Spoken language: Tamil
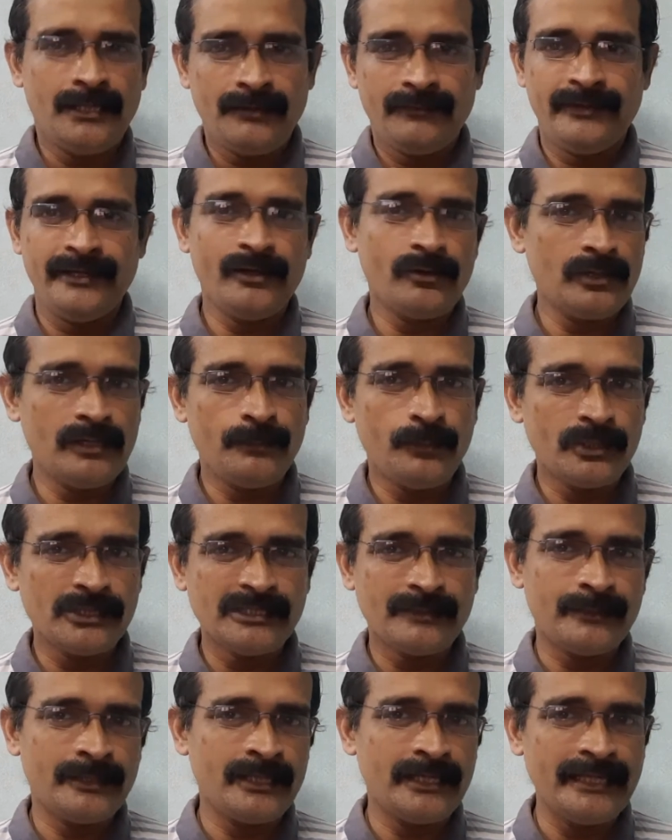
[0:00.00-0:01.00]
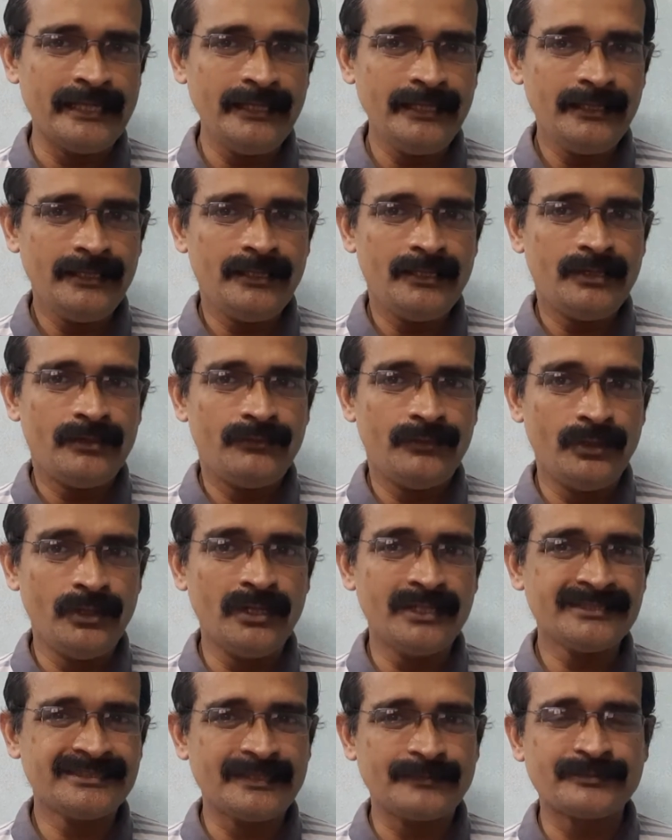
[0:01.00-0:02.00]
வீடியோக்குள்ள போறதுக்கு முன்னாடி
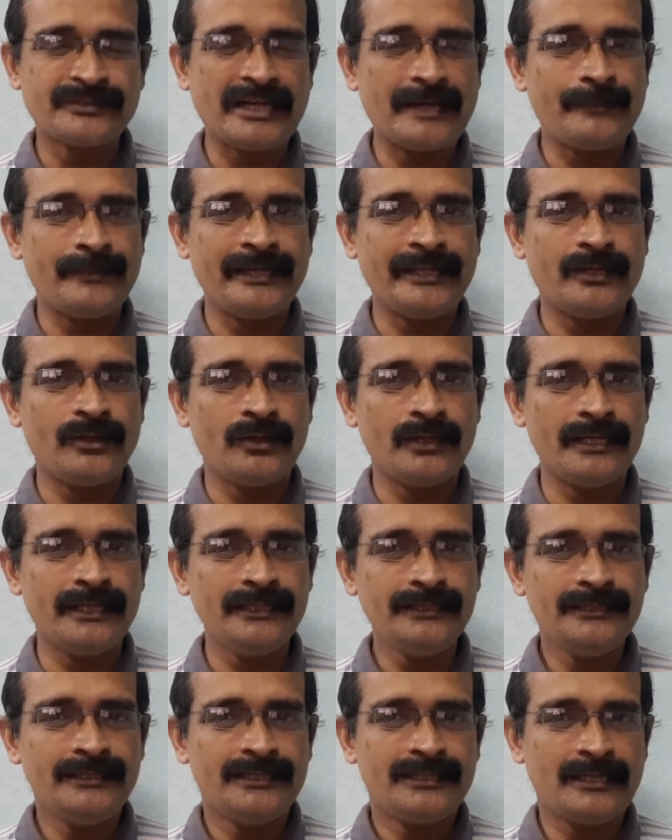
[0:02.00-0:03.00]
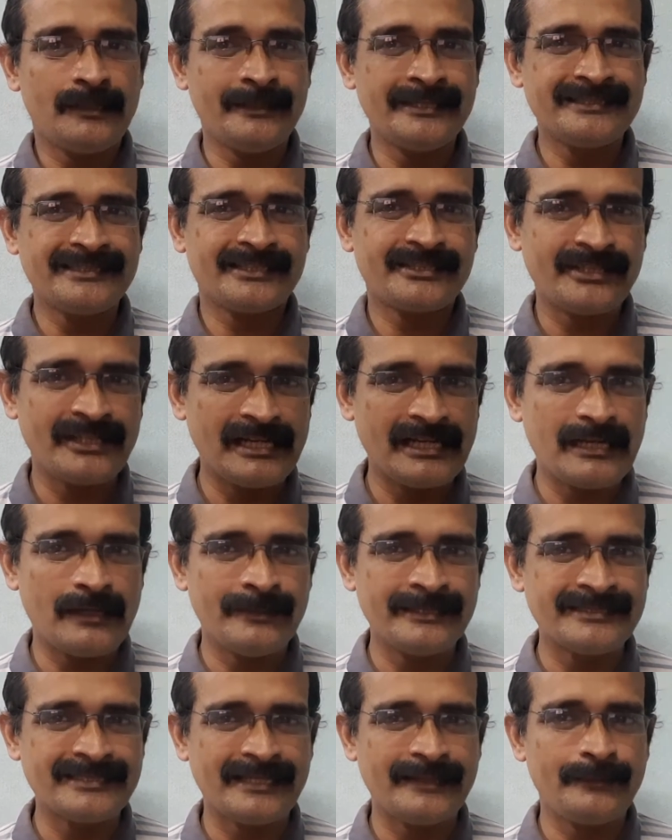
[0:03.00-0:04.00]
வியூவர்ஸ் சப்ஸ்கிரைப் பண்ணிக்கோங்க கமெண்ட் செக்ஷனில்
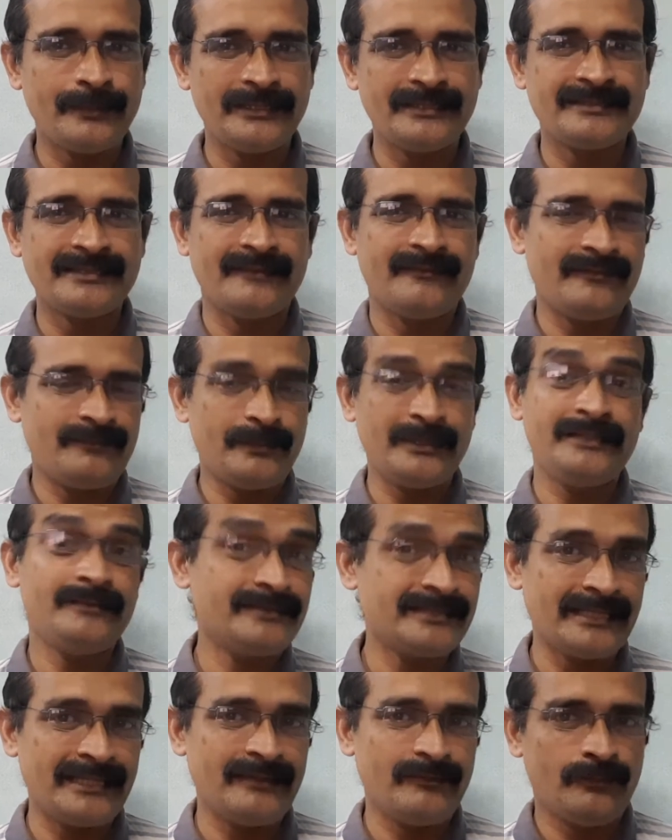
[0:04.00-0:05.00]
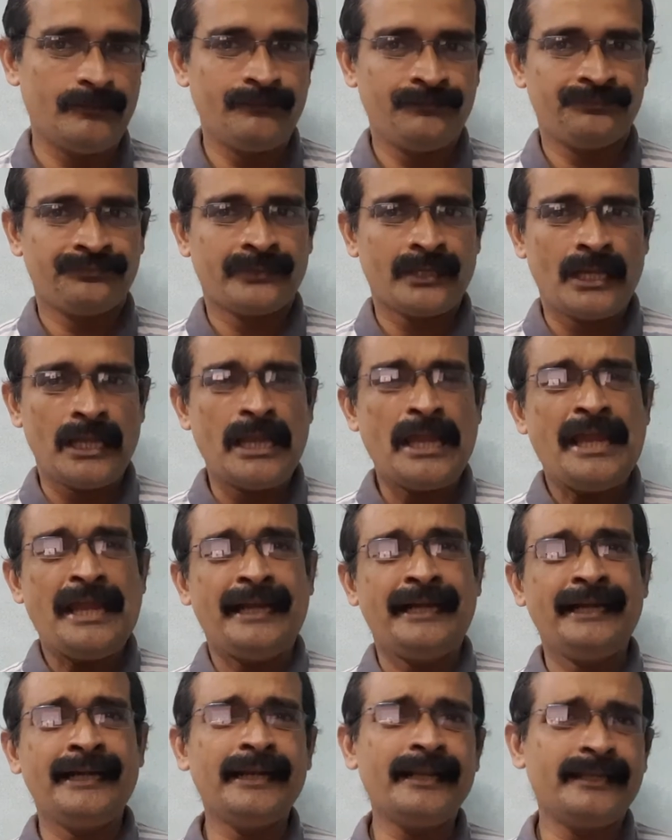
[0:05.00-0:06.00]
கமெண்ட் செய்ய பதிவு செய் பதிவு செய்யவும்
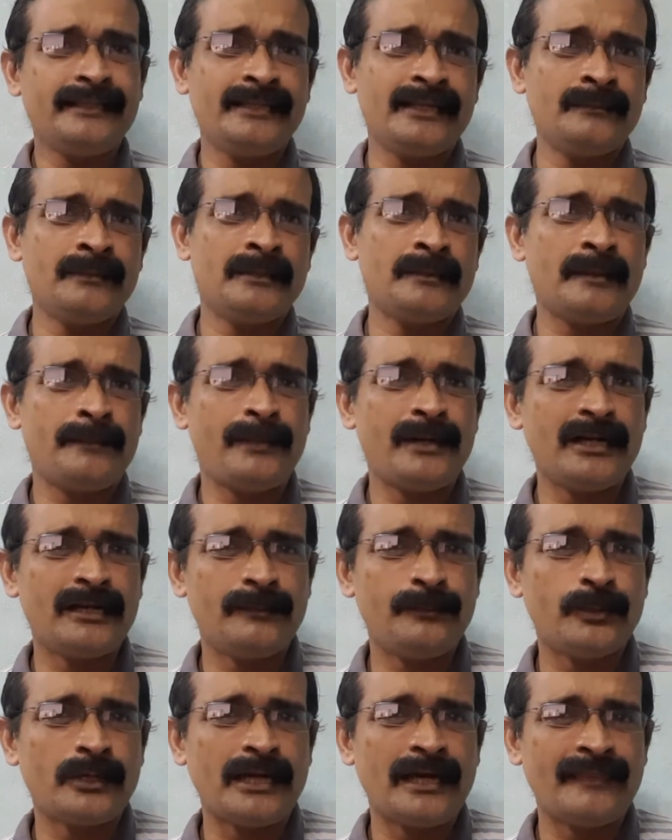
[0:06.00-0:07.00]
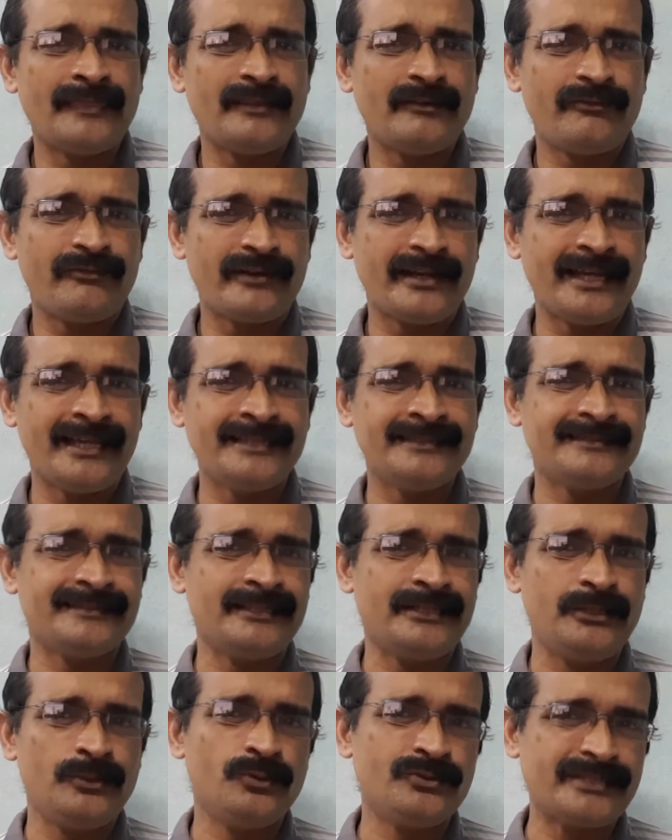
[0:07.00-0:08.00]
இன்றைய தினம் நம்ம பார்க்க போற அந்த
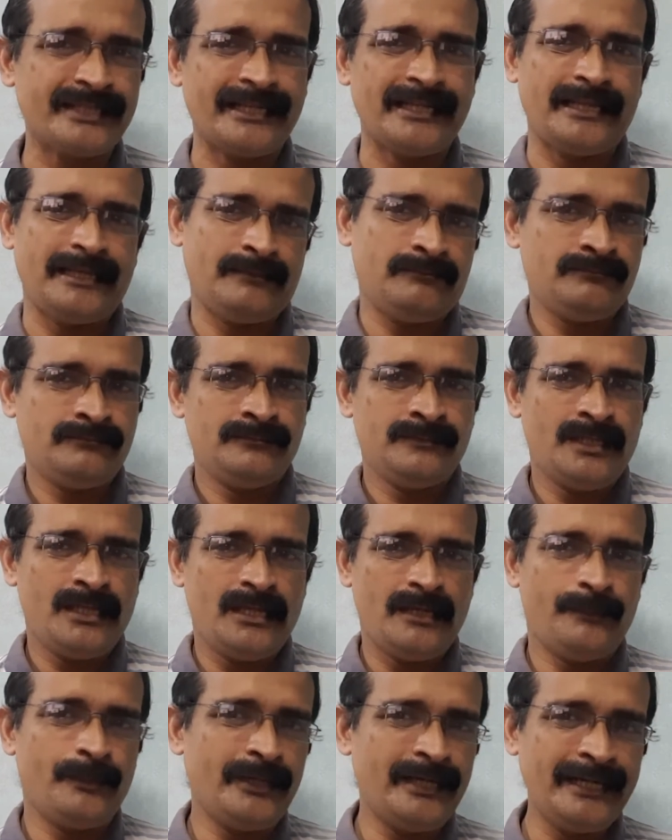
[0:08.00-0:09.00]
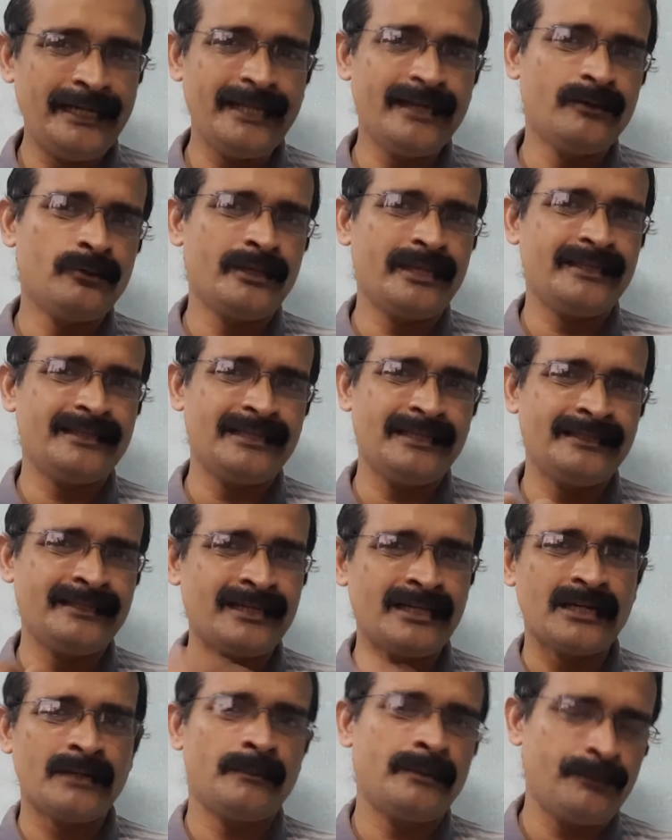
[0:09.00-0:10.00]
பிரான்ஸின் நியூஸ் என்ன இப்போ இந்தியாவுடைய
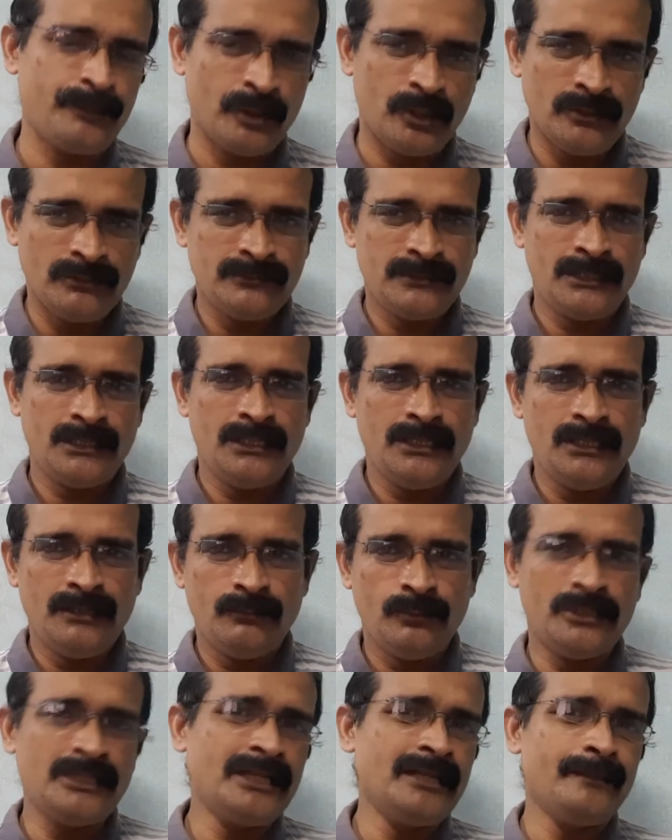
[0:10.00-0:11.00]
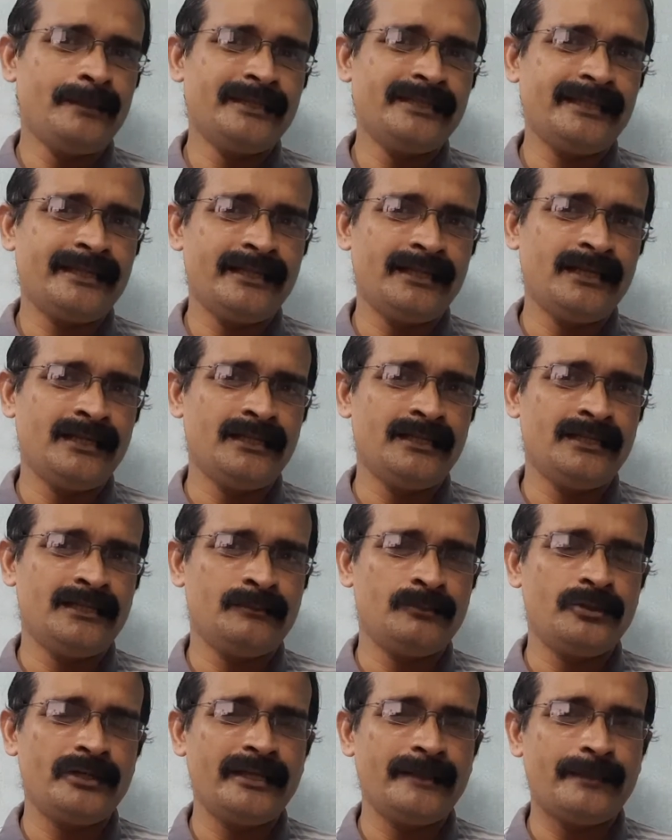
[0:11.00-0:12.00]
இதுலேருந்து ஆரம்பிப்போம் முதல்ல பார்த்தீங்கன்னா
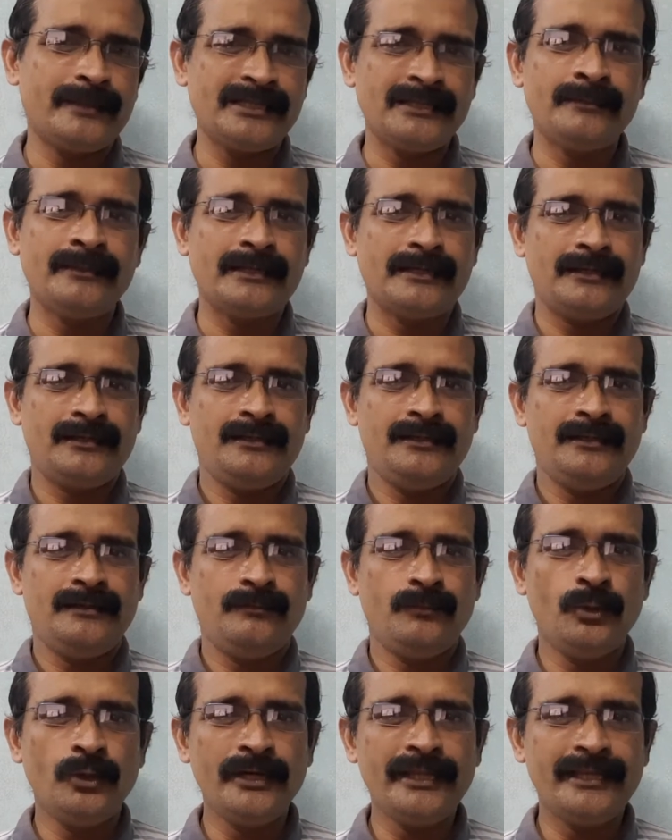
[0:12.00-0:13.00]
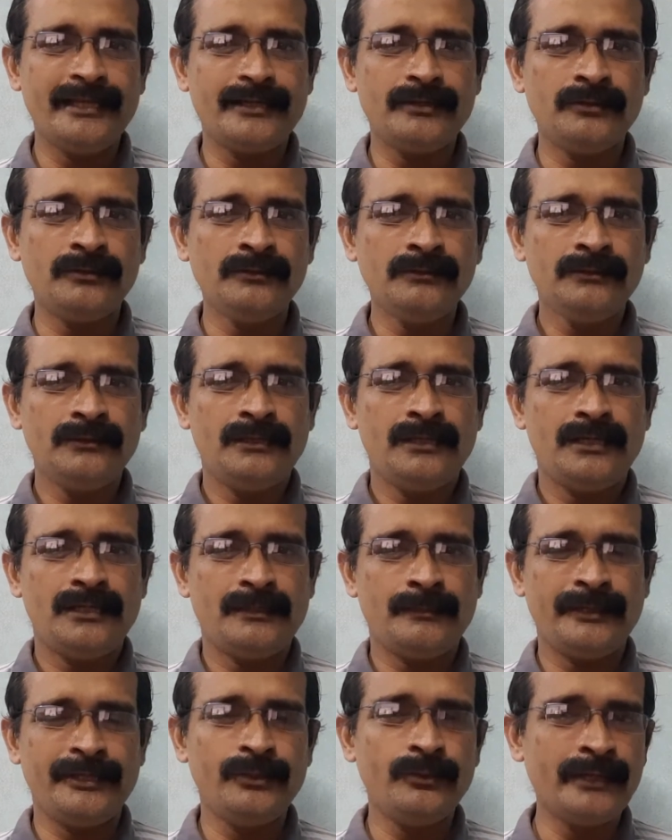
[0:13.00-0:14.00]
நம்மளுடைய பிரதமர் மோடிக்கும்
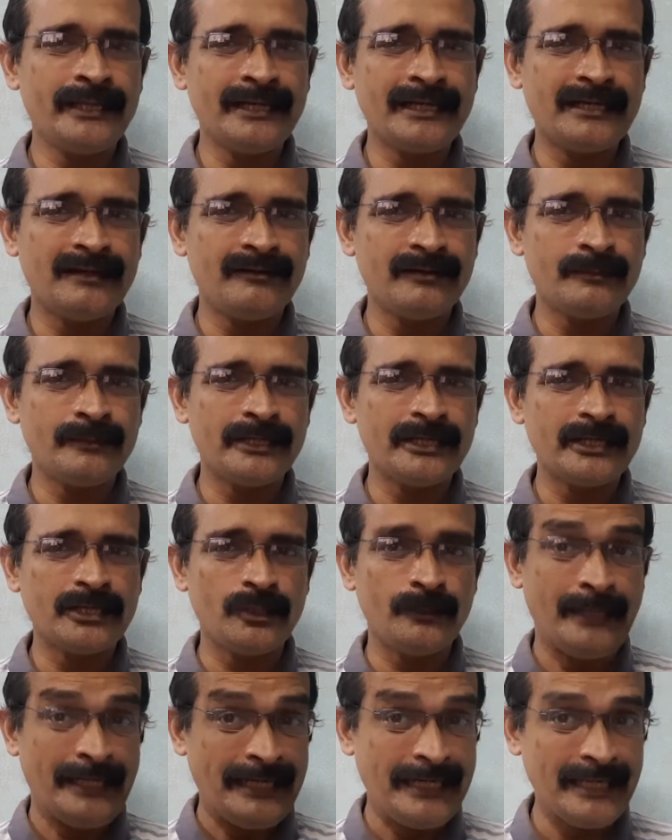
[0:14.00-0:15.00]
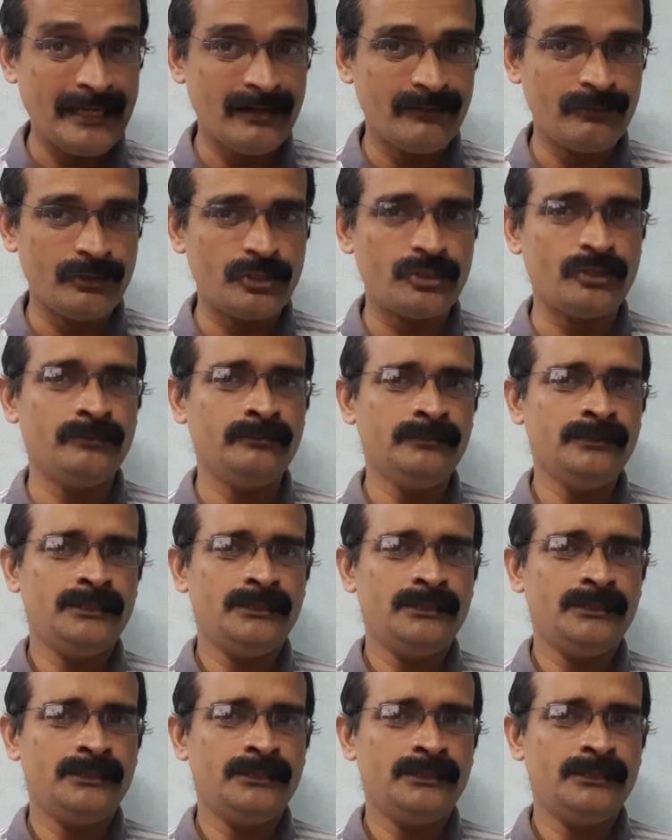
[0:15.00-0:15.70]
நம்ம யூனியன் கவர்மெண்ட்டுக்கும் இந்தியாவுக்கும்